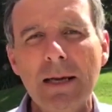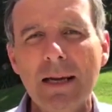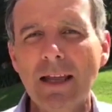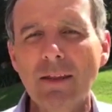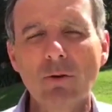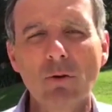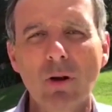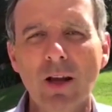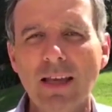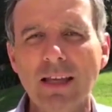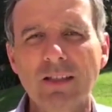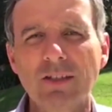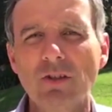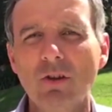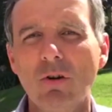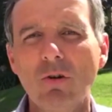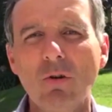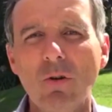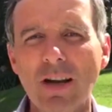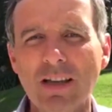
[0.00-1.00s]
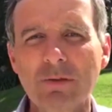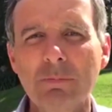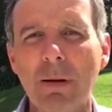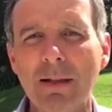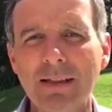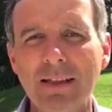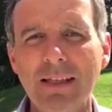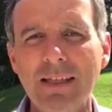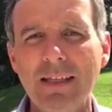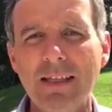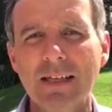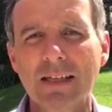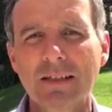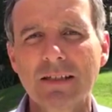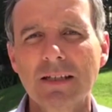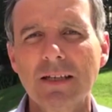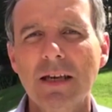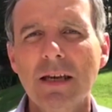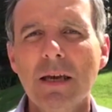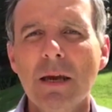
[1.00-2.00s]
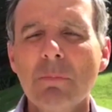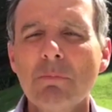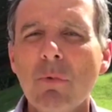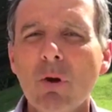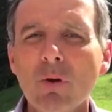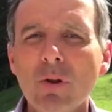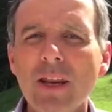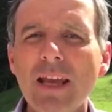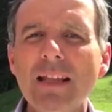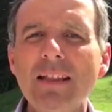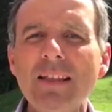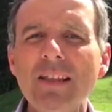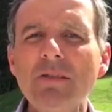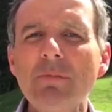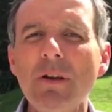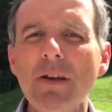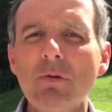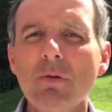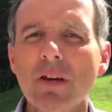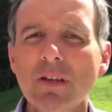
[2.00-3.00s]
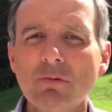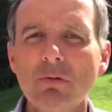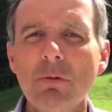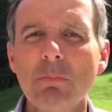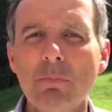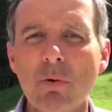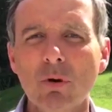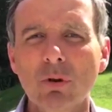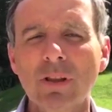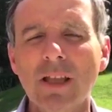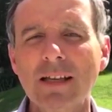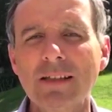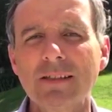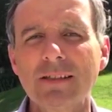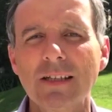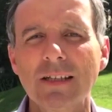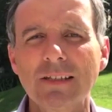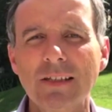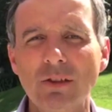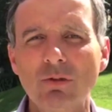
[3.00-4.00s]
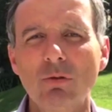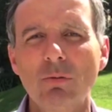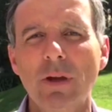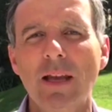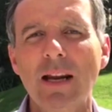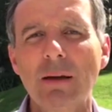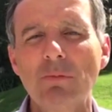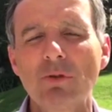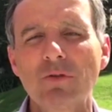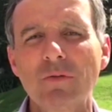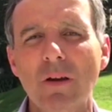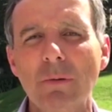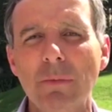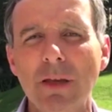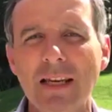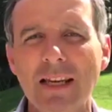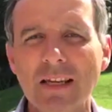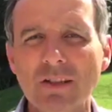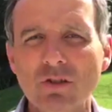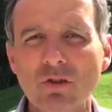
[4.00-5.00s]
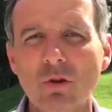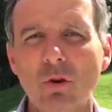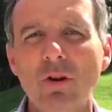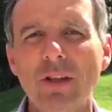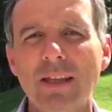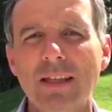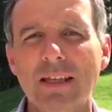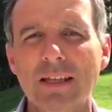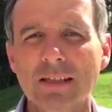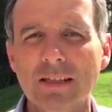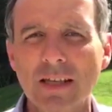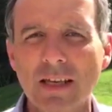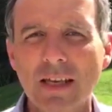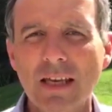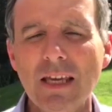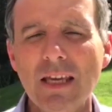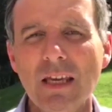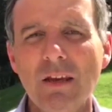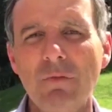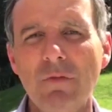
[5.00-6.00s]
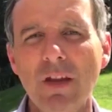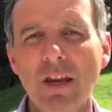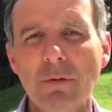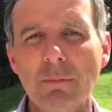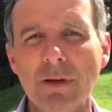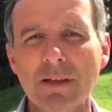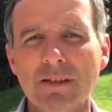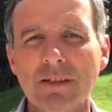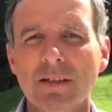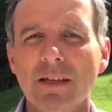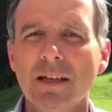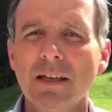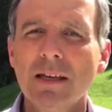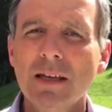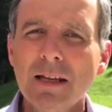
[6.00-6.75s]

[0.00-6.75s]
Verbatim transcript: la drogadicción o las pandillas podrían disminuir su importancia si tuviéramos familias sólidas y firmes.